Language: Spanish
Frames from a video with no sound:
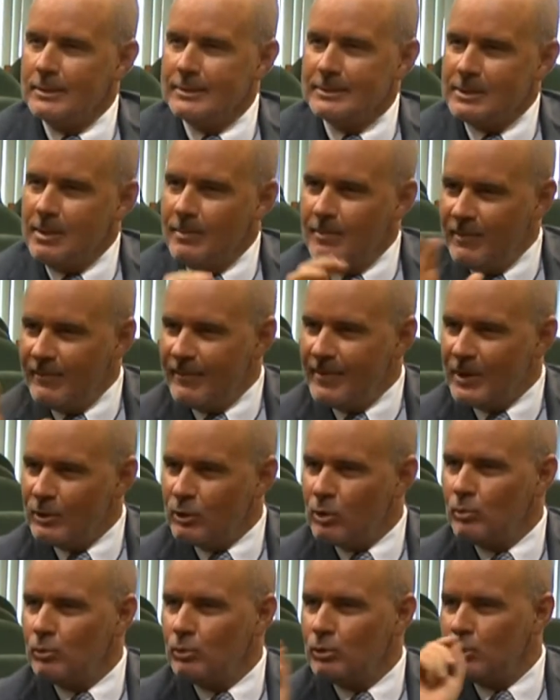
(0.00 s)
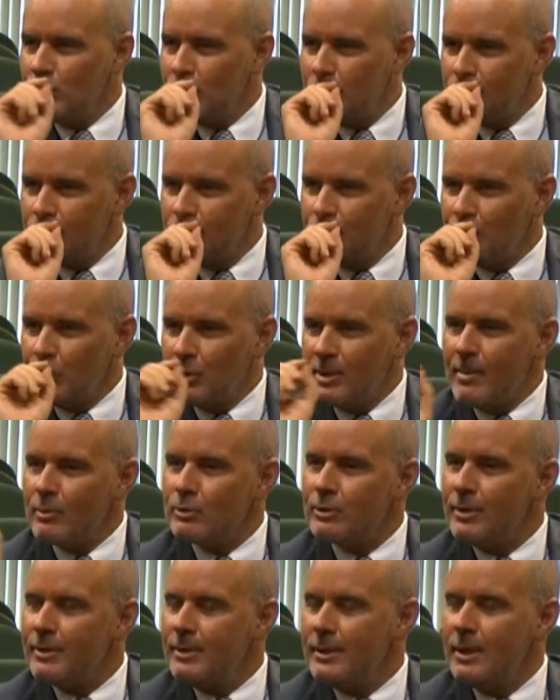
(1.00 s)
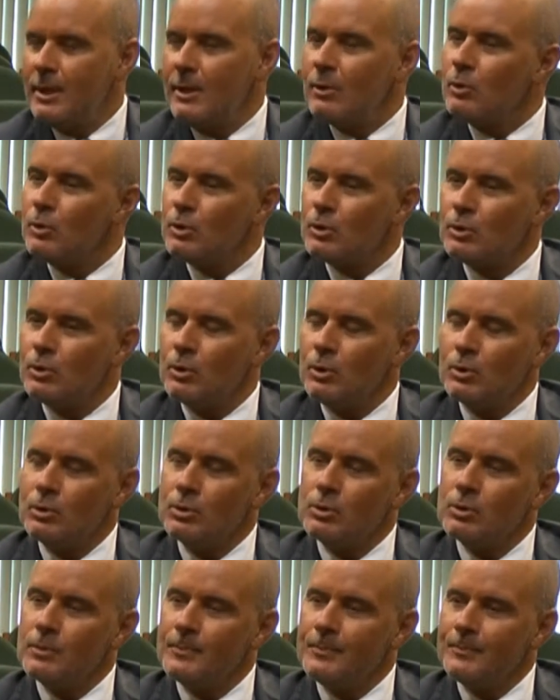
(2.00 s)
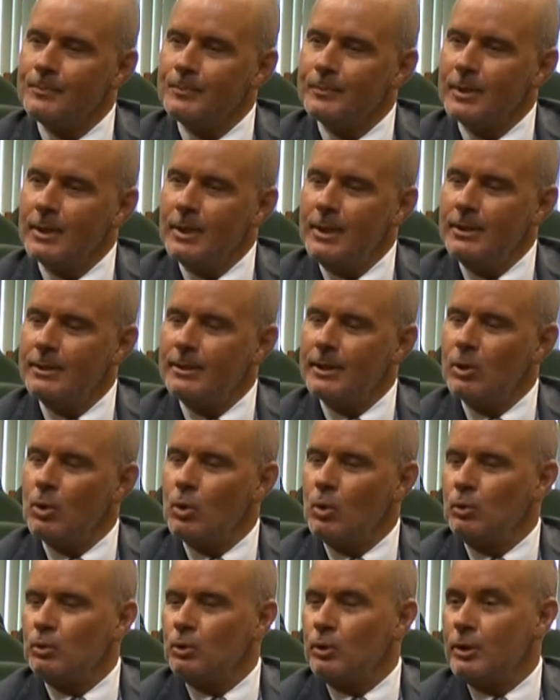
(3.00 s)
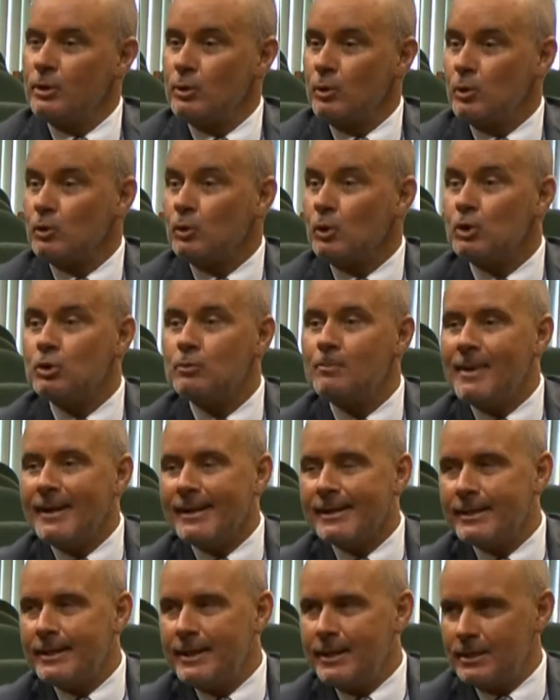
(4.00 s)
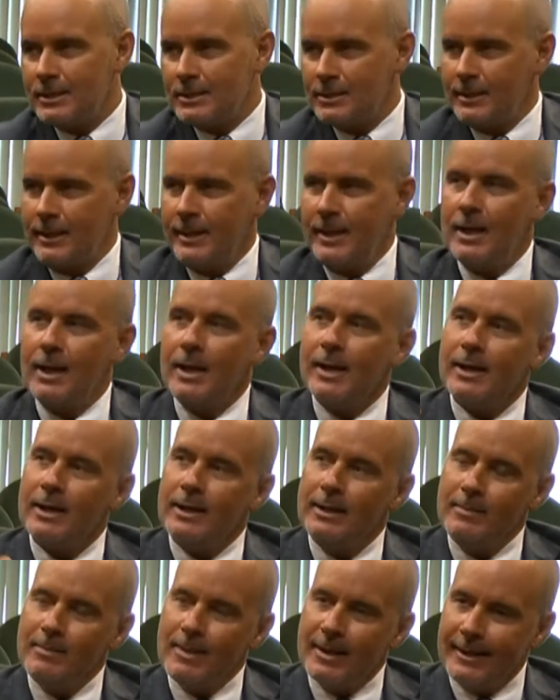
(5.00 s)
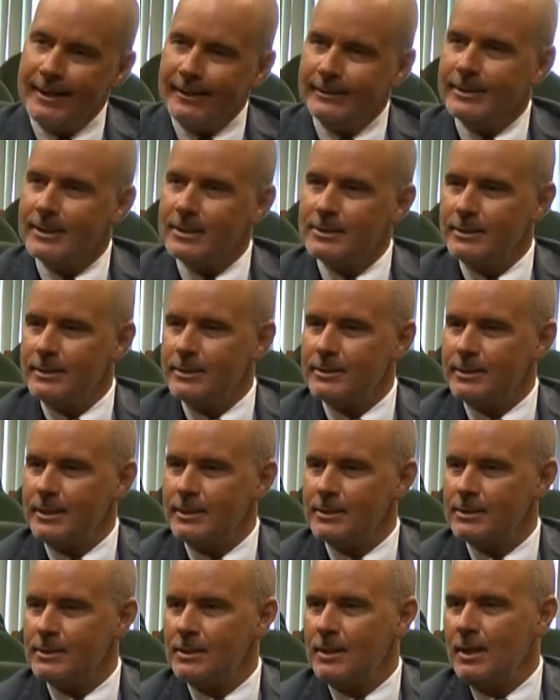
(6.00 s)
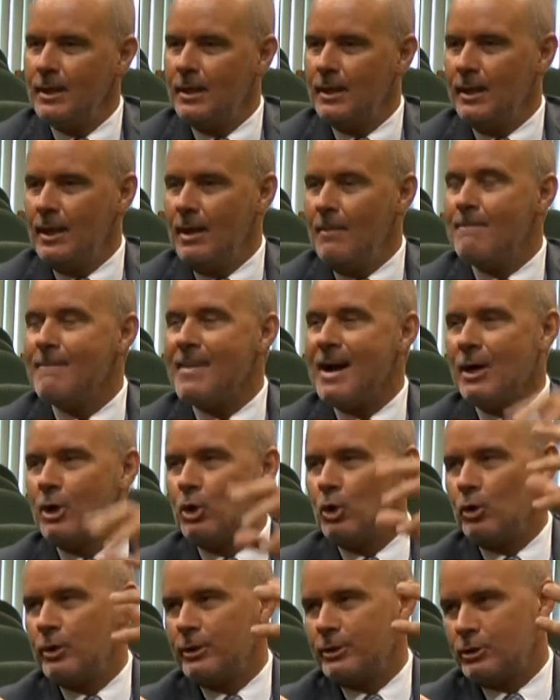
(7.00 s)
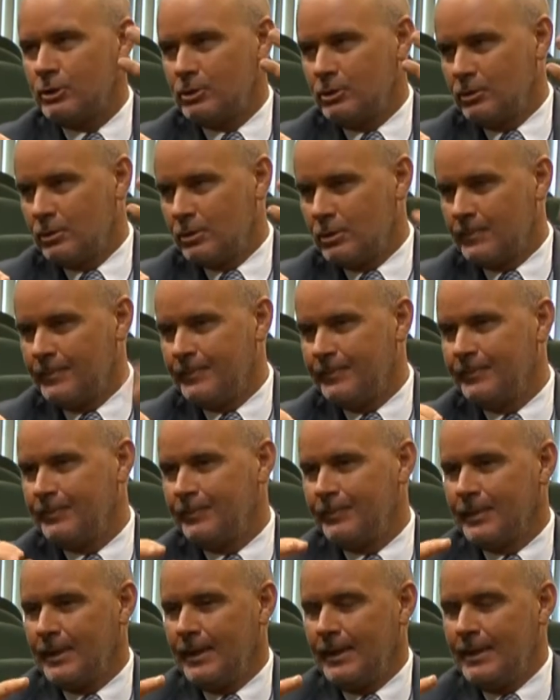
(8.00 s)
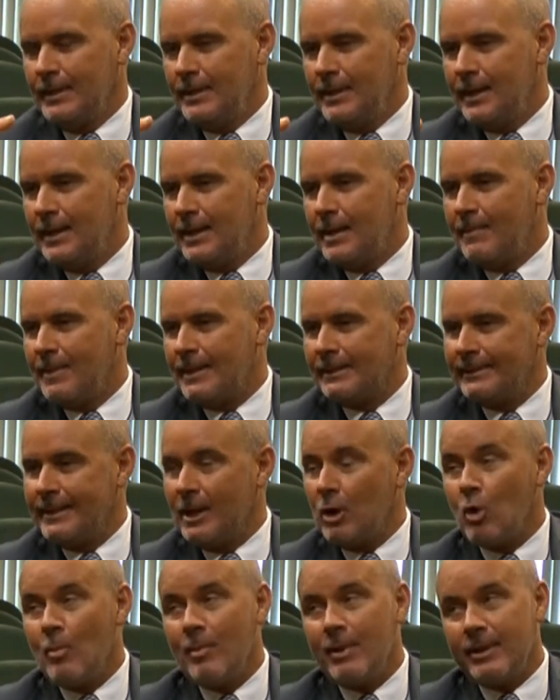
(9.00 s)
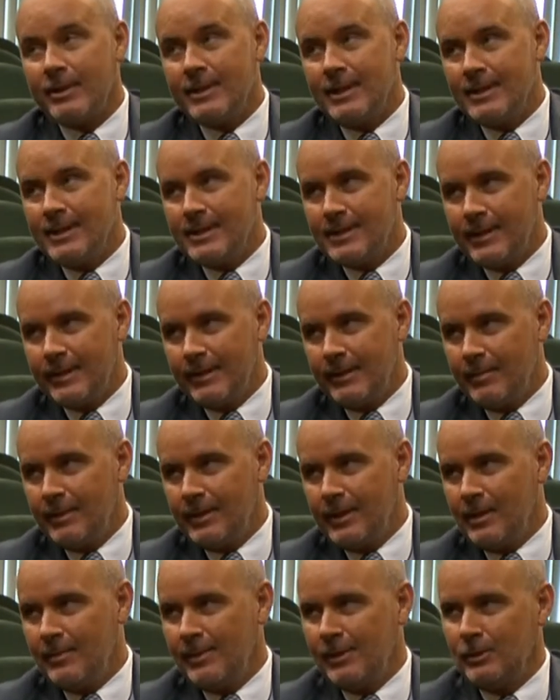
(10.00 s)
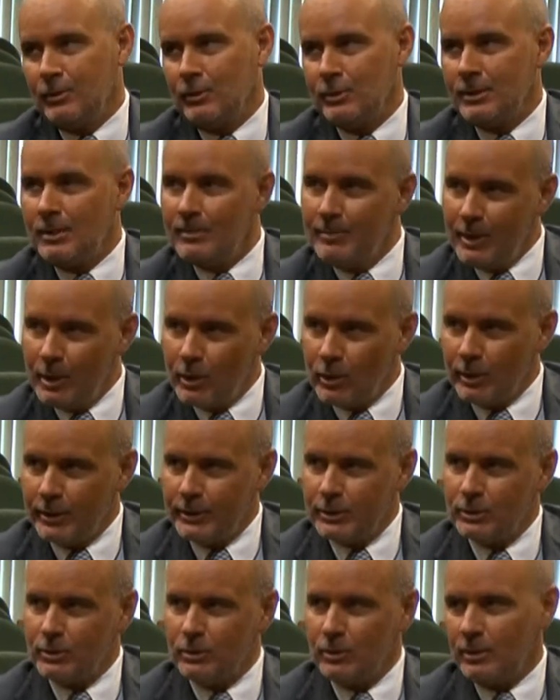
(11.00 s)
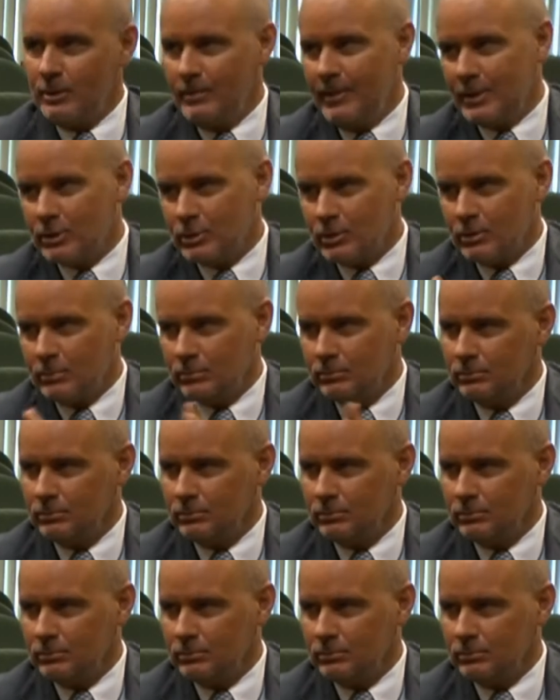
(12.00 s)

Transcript: Simplificando mucho, podríamos decir que nuestros interlocutores o nuestros partners en el Early Market Access es el macro gestor y en la parte ya comercializada de medicamento es el microgestor y meso.